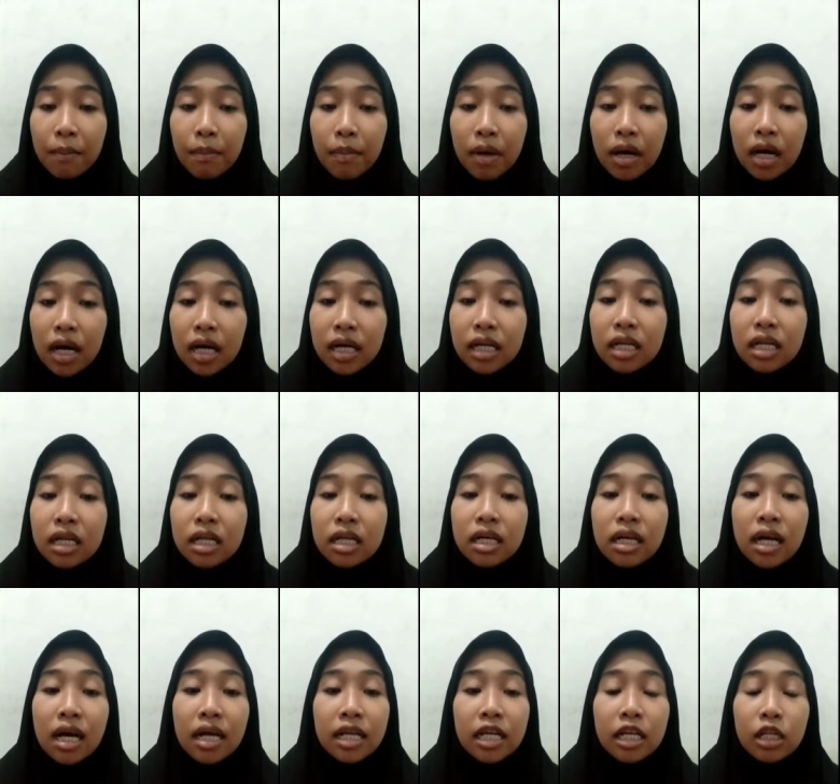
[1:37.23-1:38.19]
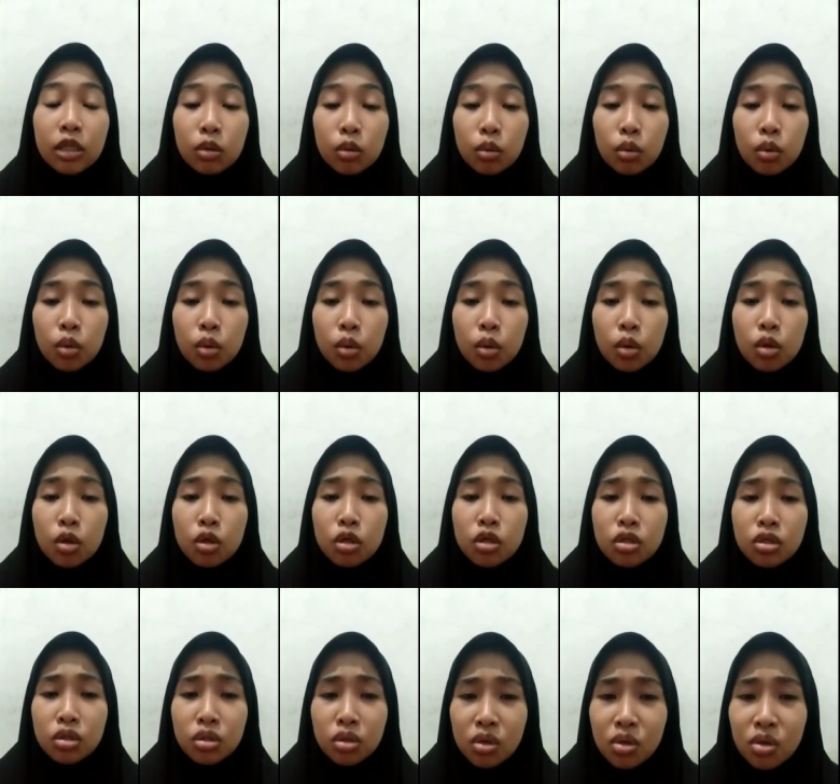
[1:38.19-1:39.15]
maka dengan itu
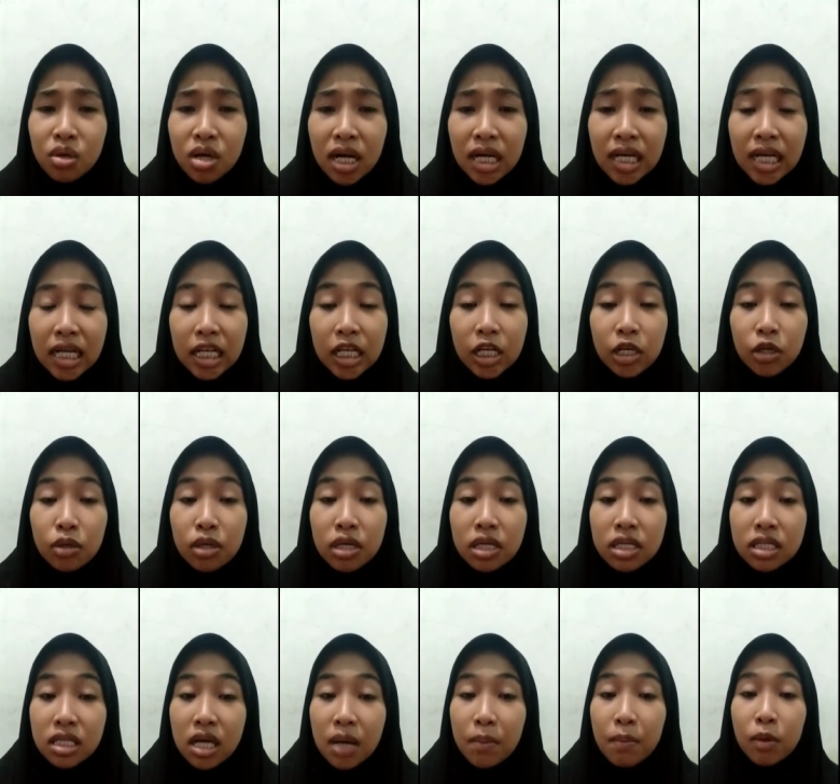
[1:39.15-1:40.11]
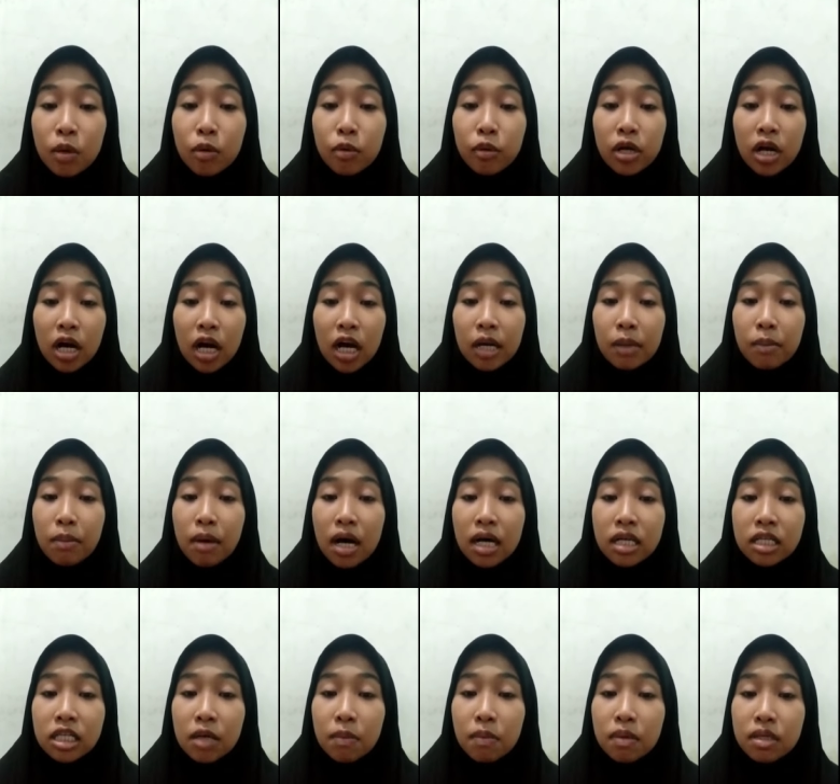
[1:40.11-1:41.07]
Seluruh rakyat Indonesia menggunakan
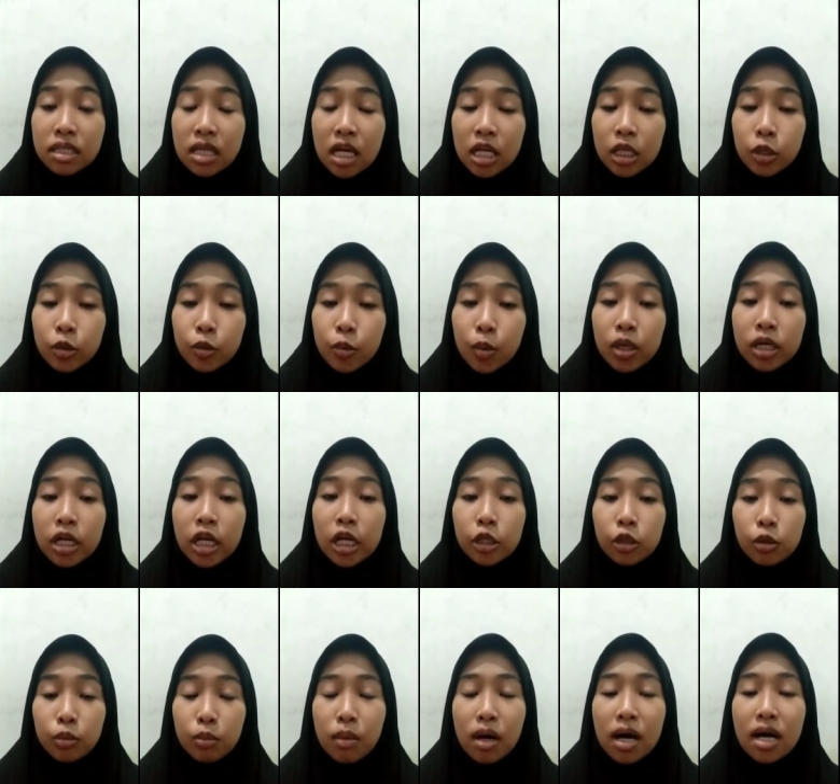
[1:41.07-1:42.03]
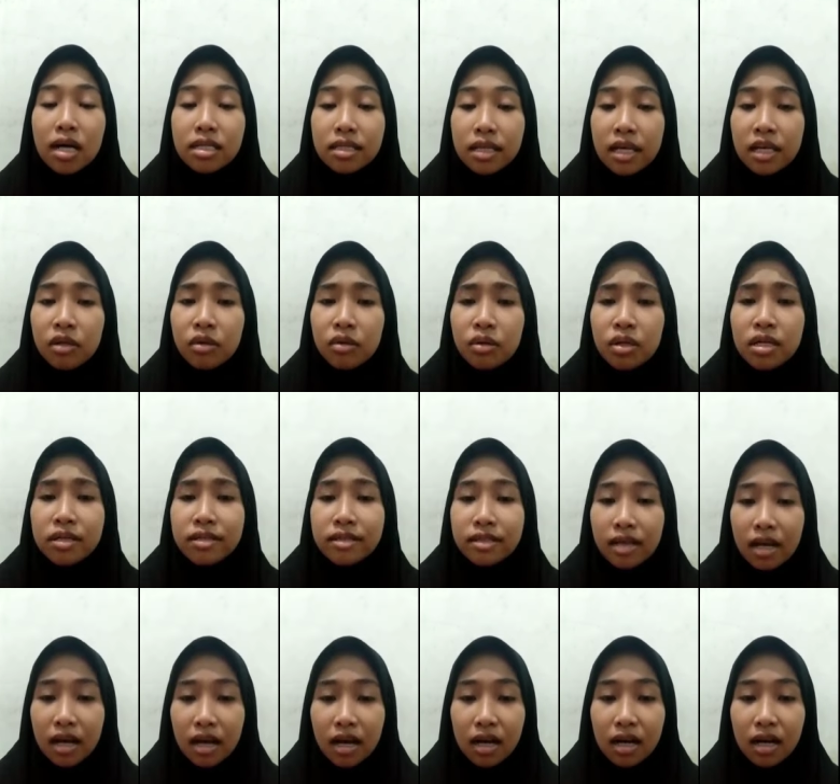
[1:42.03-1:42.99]
bahasa persatuan yaitu bahasa
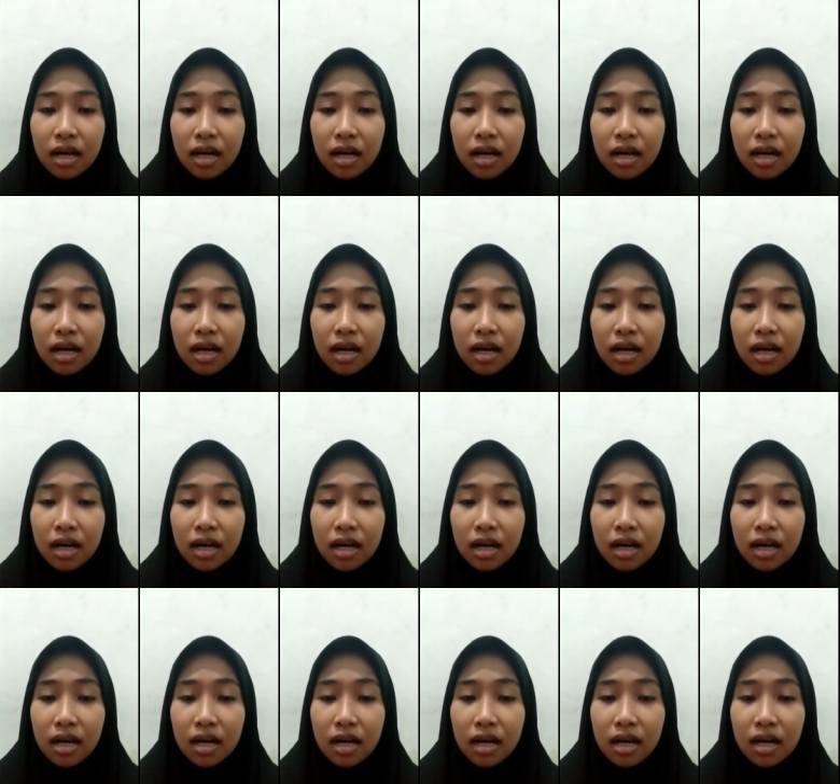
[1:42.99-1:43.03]
Indonesia.